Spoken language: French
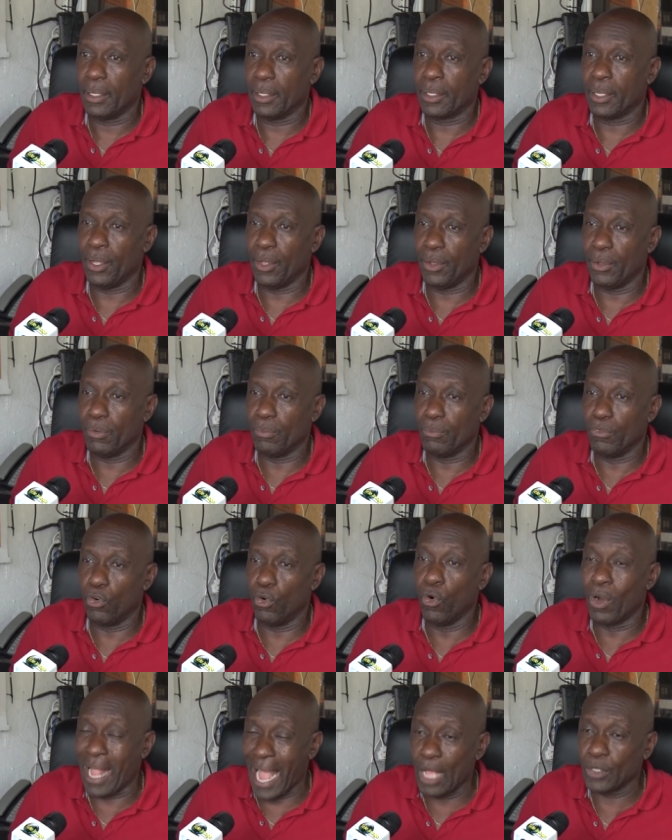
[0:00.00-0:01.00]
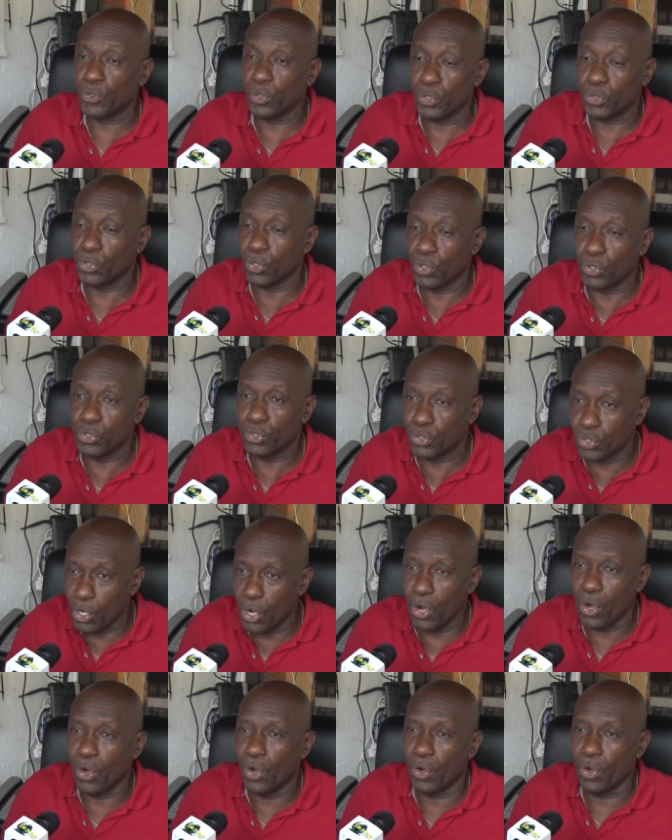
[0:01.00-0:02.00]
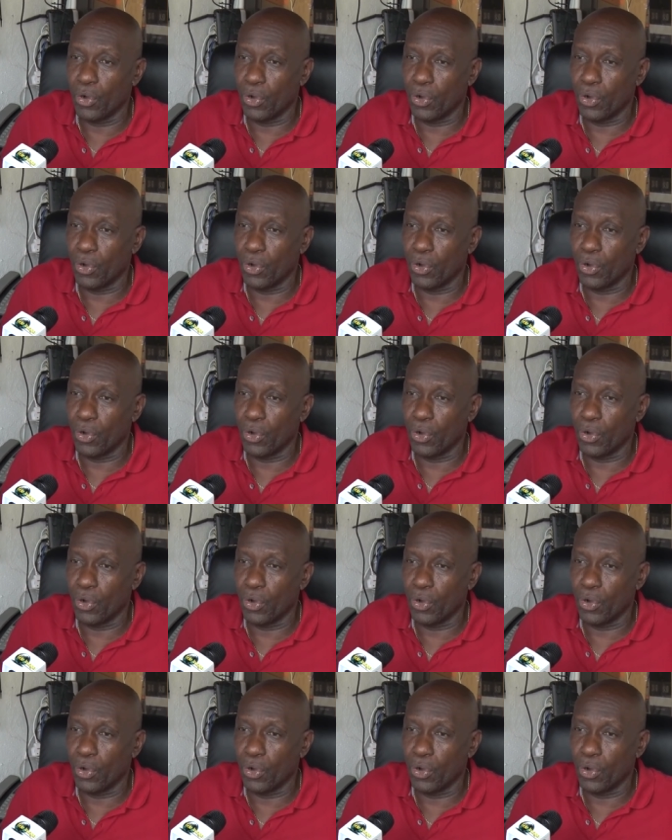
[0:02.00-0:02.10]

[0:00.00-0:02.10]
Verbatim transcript: que ou cassons sous son zoo